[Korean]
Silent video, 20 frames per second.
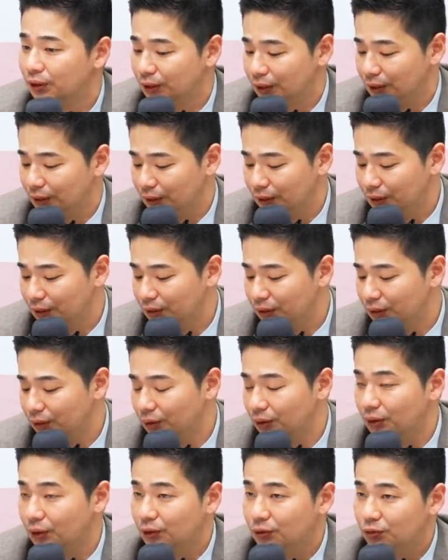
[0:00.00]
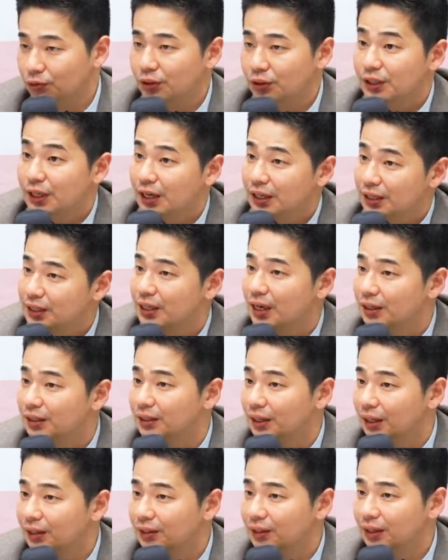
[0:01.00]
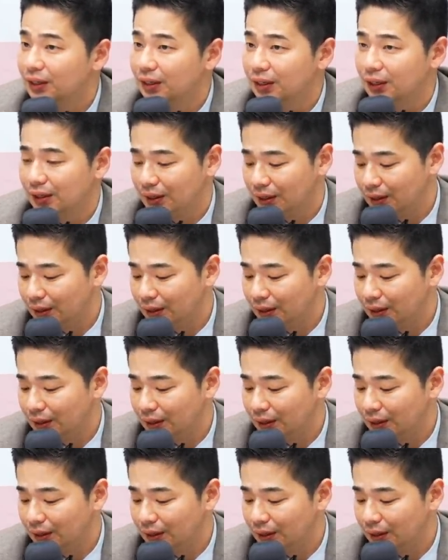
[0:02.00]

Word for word: 음. 그래서 우리 장 시작을 할 때